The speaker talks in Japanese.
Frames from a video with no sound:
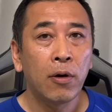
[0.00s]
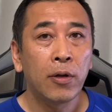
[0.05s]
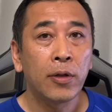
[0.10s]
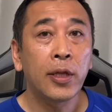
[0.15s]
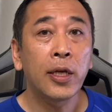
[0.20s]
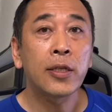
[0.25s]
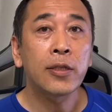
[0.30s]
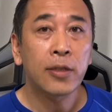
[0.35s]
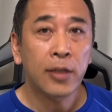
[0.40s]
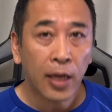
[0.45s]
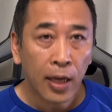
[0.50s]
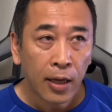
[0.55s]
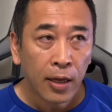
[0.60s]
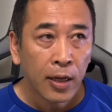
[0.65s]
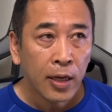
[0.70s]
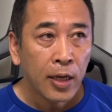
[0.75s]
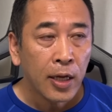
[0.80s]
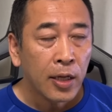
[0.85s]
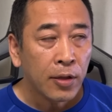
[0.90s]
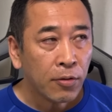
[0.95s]
ですね。
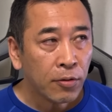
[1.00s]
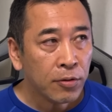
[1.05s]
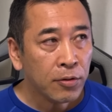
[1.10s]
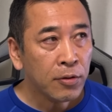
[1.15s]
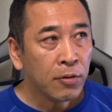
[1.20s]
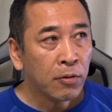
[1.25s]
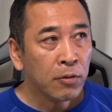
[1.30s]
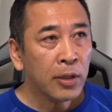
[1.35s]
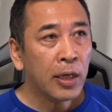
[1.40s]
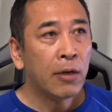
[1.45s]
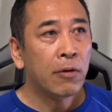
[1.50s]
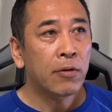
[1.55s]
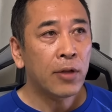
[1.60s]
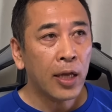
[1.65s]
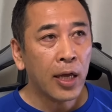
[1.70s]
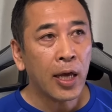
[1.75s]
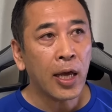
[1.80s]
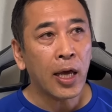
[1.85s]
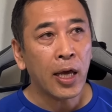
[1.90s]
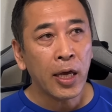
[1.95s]
ということなの
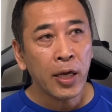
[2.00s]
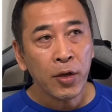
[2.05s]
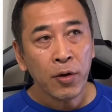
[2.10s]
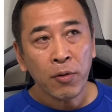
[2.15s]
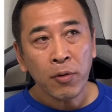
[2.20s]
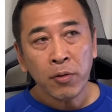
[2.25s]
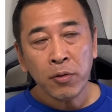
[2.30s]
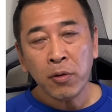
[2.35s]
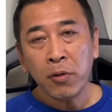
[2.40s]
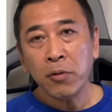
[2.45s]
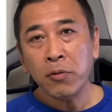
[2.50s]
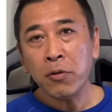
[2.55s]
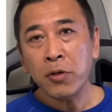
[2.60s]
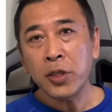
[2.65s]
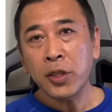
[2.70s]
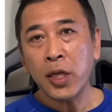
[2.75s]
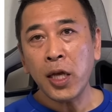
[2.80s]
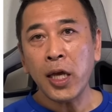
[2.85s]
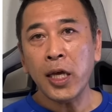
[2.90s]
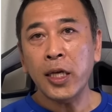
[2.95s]
で、陽動と
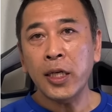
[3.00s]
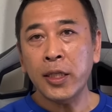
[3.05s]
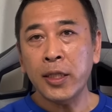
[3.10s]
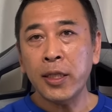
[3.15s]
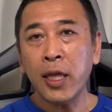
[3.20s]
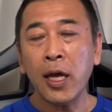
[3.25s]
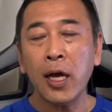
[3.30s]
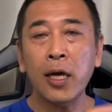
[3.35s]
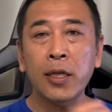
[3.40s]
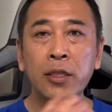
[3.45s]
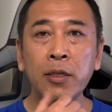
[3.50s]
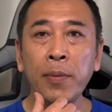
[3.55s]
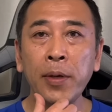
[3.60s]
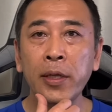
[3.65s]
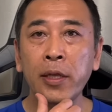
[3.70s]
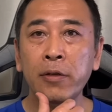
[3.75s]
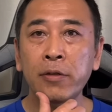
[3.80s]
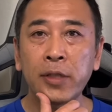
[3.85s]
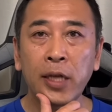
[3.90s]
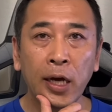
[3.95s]
して一旦集め
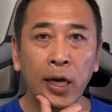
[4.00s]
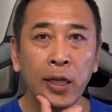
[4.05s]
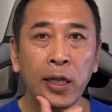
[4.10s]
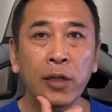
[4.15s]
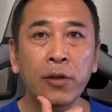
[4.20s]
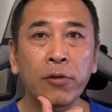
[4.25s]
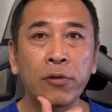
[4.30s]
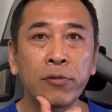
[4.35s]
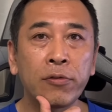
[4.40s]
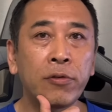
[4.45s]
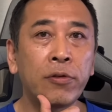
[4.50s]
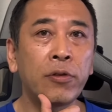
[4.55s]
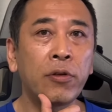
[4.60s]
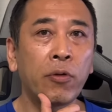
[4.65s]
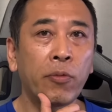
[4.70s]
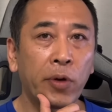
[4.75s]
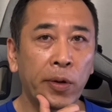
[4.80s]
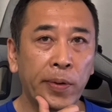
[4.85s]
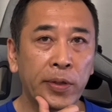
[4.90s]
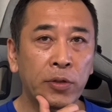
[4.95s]
てるだけだというふうに
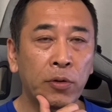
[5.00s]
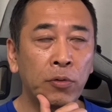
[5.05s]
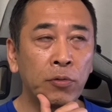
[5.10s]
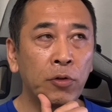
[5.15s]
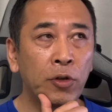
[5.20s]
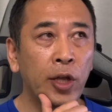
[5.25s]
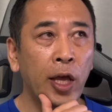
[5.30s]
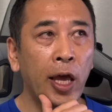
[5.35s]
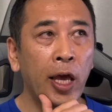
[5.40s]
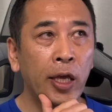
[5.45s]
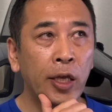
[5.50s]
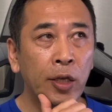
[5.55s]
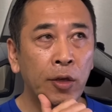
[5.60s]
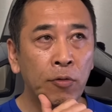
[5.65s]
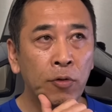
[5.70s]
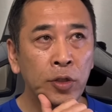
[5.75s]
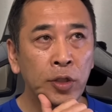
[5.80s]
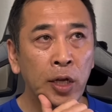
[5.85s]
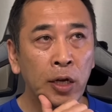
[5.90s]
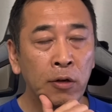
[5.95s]
思います。本当に越
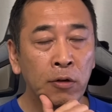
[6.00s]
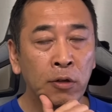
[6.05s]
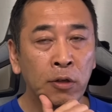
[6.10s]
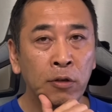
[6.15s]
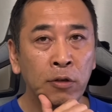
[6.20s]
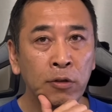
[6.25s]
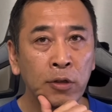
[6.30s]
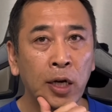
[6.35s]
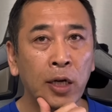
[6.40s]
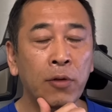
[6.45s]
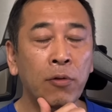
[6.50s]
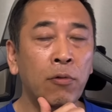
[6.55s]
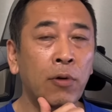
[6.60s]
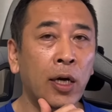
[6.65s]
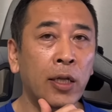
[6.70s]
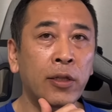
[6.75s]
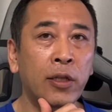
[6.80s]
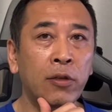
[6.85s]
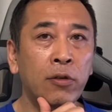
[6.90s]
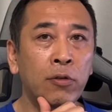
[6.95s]
境してくるかどう
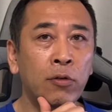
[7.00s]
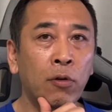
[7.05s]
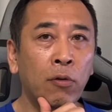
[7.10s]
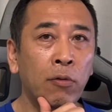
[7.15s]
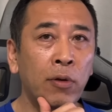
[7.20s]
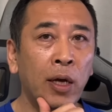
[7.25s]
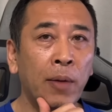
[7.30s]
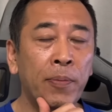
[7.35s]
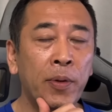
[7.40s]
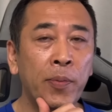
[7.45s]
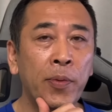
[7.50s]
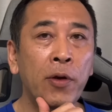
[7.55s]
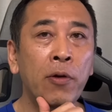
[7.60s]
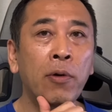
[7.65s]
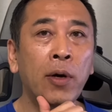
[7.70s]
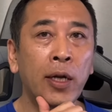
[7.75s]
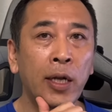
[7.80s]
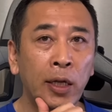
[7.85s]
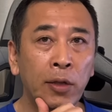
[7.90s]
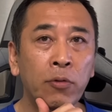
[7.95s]
かっていうところは微妙
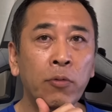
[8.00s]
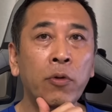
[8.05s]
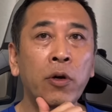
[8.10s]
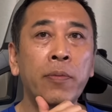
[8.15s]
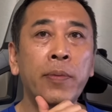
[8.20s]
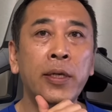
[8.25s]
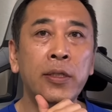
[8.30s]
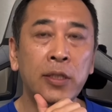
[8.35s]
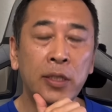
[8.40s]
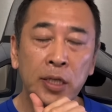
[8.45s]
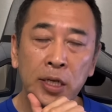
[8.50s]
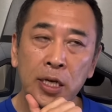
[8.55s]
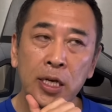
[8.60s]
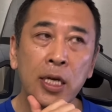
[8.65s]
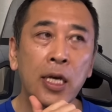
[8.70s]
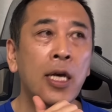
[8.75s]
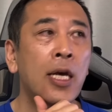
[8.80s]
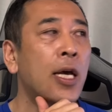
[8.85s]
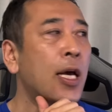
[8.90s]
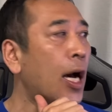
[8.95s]
かなと思いますし、
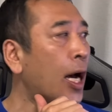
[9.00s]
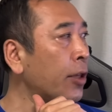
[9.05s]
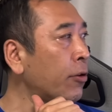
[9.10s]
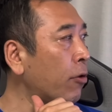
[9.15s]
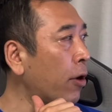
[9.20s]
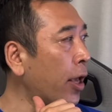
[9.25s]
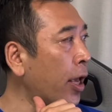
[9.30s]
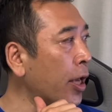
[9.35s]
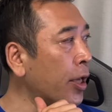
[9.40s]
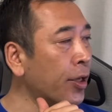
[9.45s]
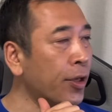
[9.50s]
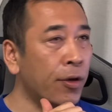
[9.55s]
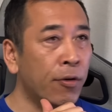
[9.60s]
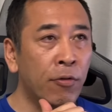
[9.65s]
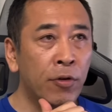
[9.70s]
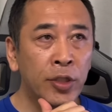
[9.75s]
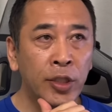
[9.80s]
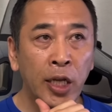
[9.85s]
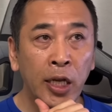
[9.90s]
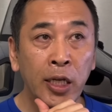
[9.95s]
あと越
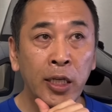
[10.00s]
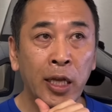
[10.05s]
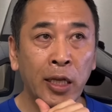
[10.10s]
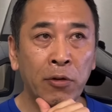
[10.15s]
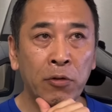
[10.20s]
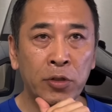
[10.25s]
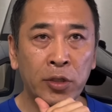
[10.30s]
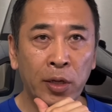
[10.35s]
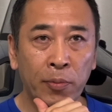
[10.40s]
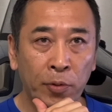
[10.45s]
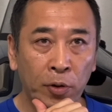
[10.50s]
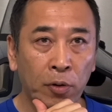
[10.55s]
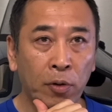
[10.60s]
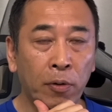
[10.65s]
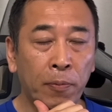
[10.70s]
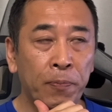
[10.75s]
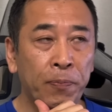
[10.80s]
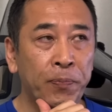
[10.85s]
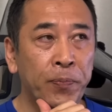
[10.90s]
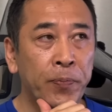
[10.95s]
境してきたとしても、